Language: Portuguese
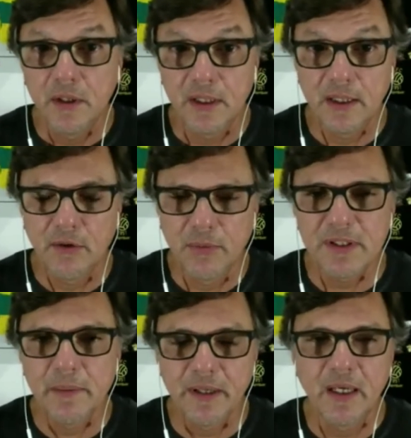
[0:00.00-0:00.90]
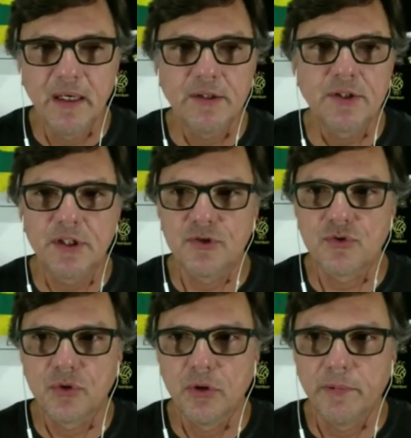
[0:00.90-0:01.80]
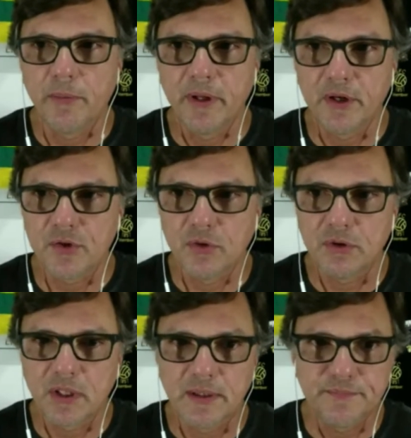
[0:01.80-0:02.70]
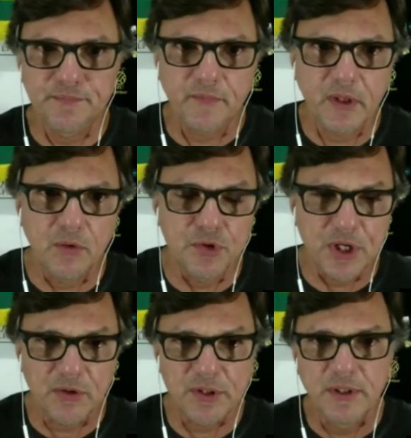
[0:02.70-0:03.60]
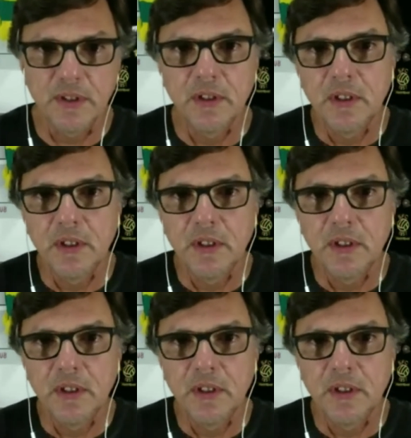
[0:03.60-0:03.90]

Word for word: É, uma semana antes desse jogo do Palmeiras contra o Chelsea,